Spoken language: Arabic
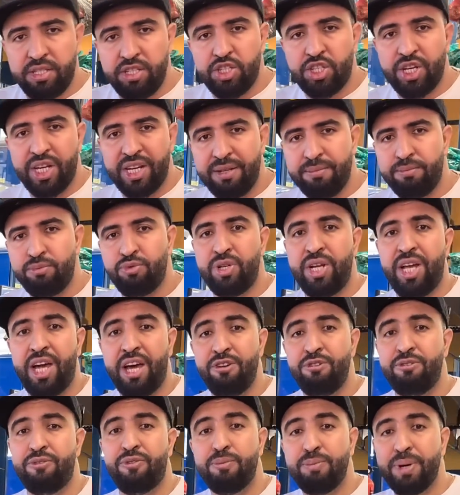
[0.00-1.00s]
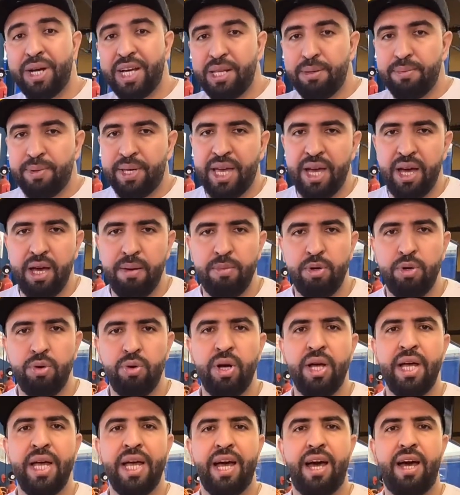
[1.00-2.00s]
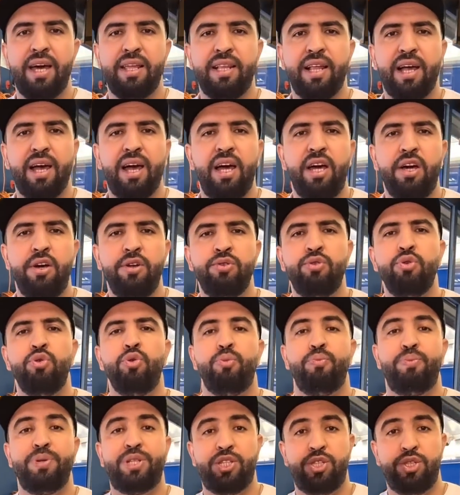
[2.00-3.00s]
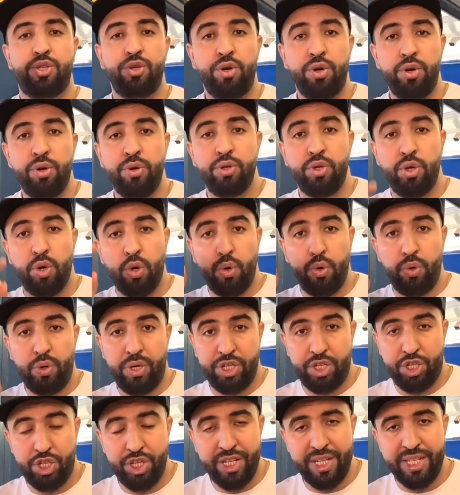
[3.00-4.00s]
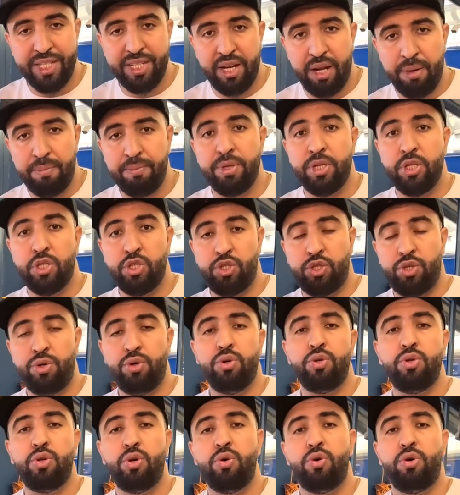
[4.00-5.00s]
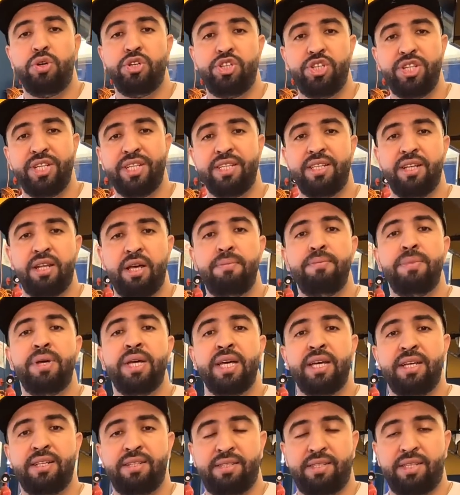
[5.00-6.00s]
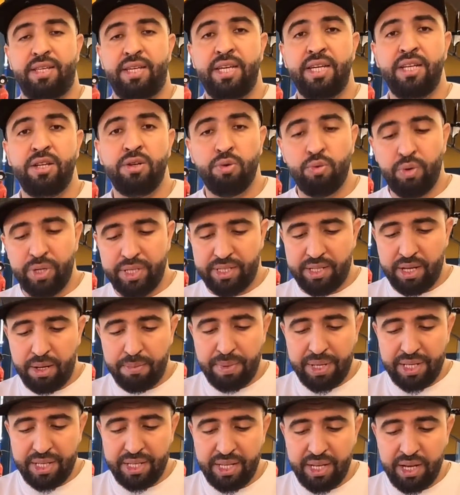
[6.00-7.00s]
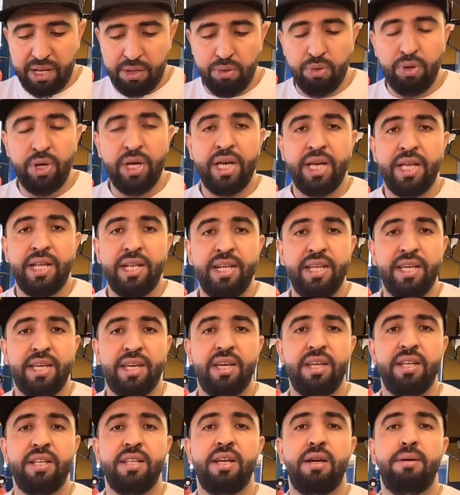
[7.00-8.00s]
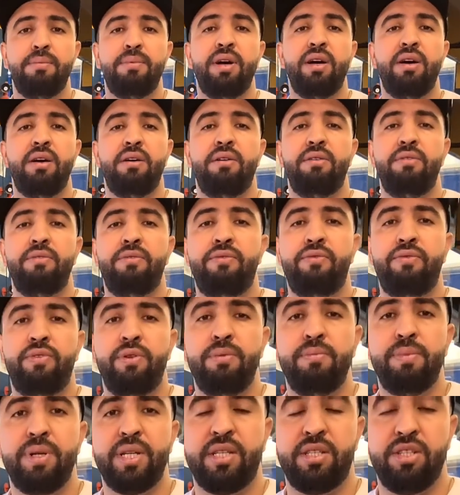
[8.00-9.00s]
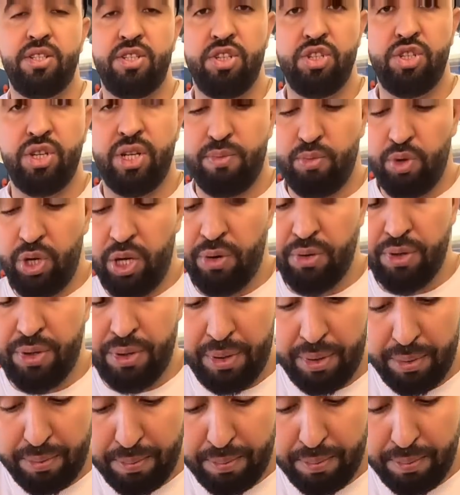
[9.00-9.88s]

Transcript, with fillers: التجاري مول حمد في المغرب كامل غتلقاه عنده ب 29 درهم 29 درهم 90 هو الثمن ديالو اللي كاين دابا في المركز التجاري ملحون